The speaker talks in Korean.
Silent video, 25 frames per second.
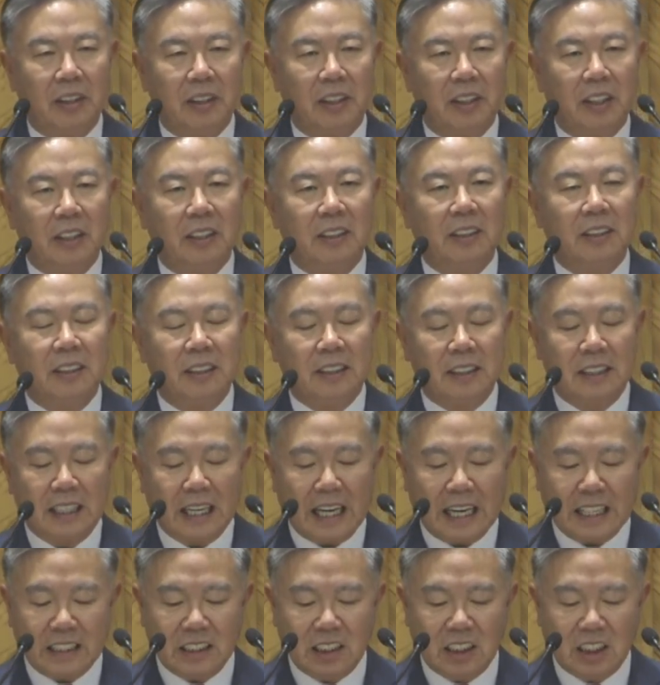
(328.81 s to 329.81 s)
이는
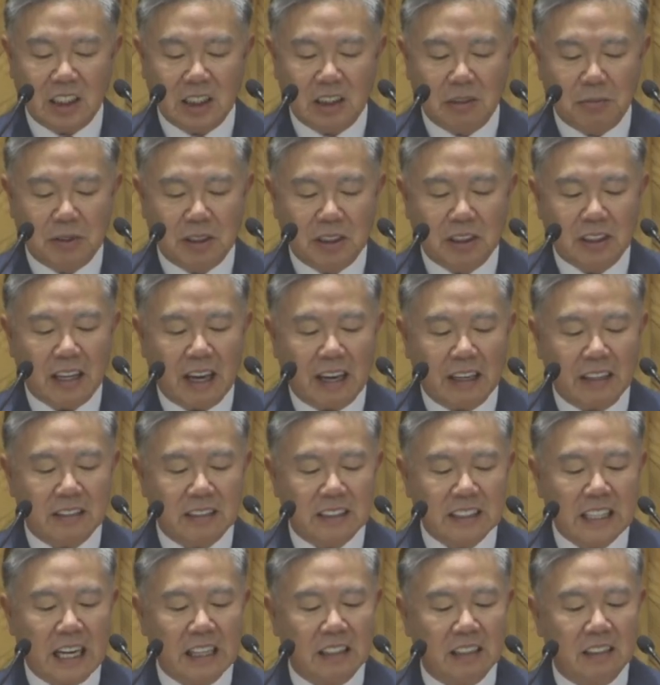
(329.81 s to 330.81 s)
가르침을
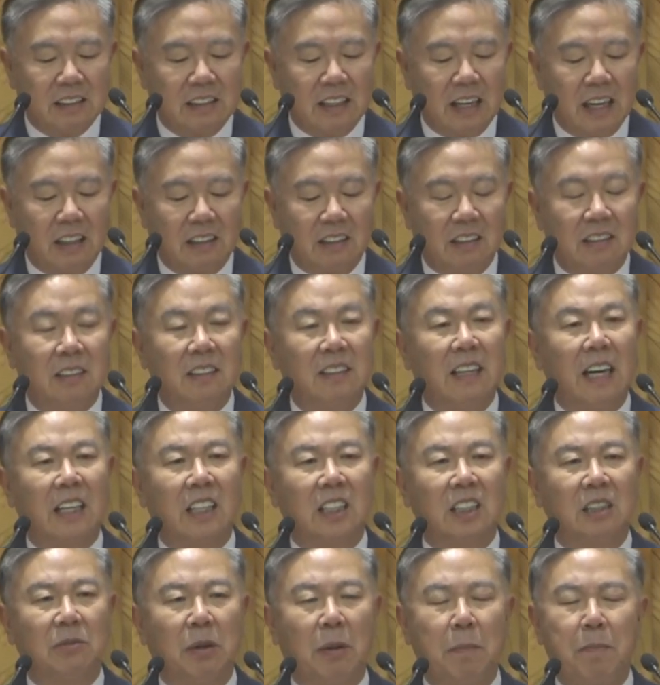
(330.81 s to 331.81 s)
따르지 않거나 그
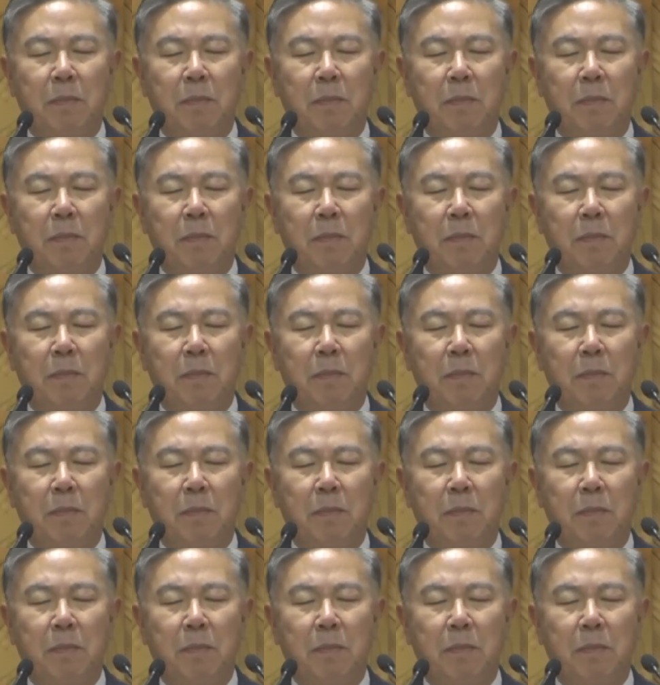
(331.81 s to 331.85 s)
가르침을